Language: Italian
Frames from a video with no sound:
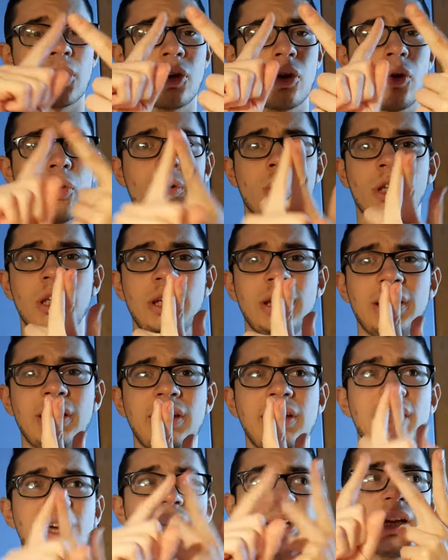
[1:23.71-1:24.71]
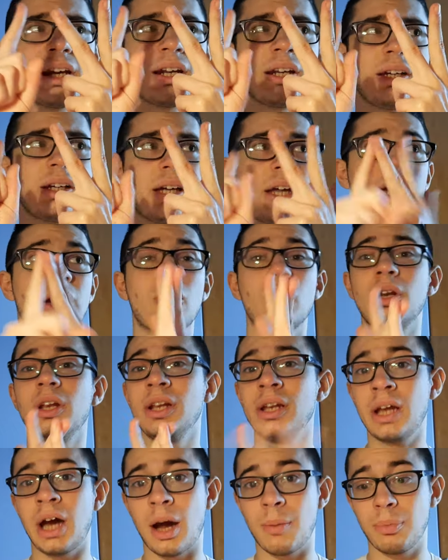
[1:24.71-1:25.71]
con l'Inter e con il
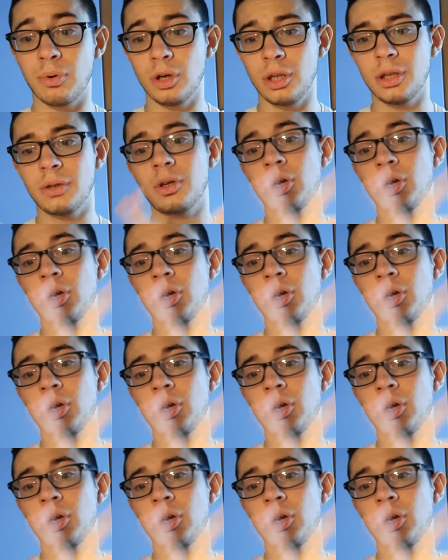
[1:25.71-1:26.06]
Napoli,